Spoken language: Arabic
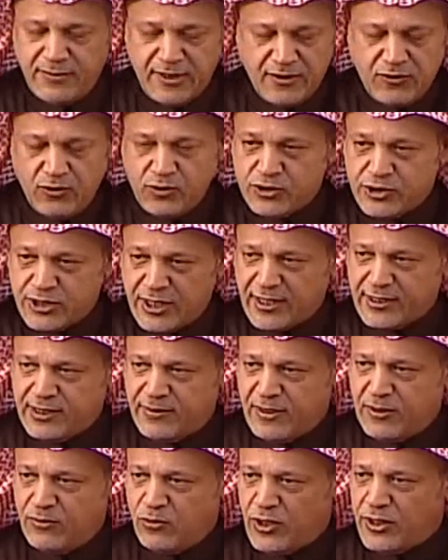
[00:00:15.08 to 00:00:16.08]
لو
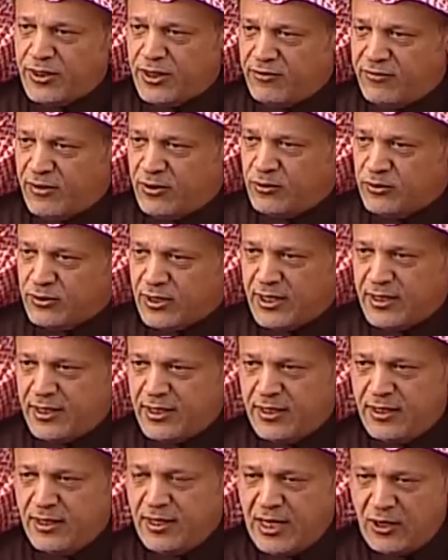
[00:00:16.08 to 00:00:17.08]
يستخدم الموظف أو
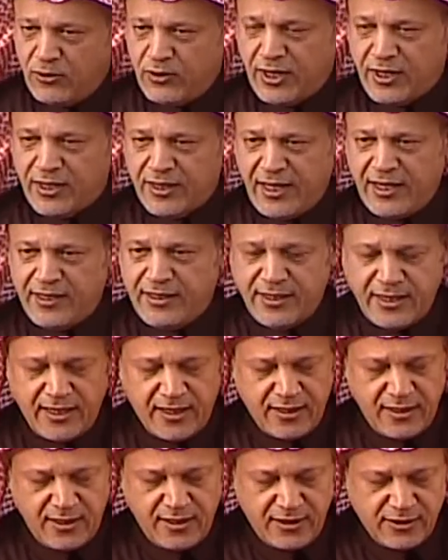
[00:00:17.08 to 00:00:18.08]
كذا أو ياخذ
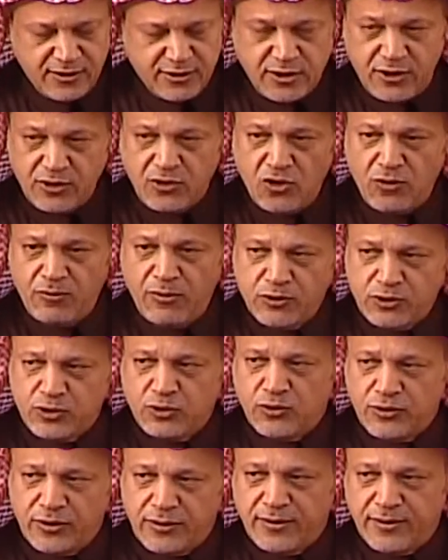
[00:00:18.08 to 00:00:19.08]
عينة السيليكون
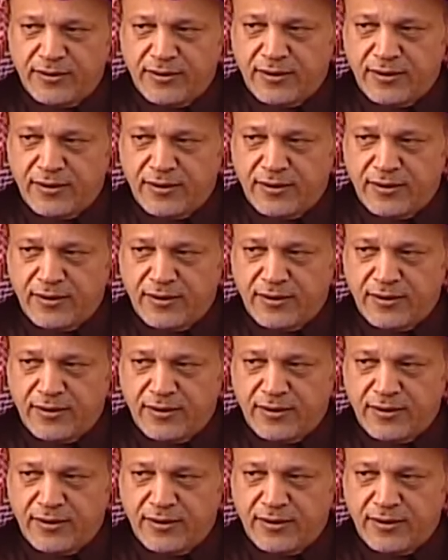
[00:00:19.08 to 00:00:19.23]
موجود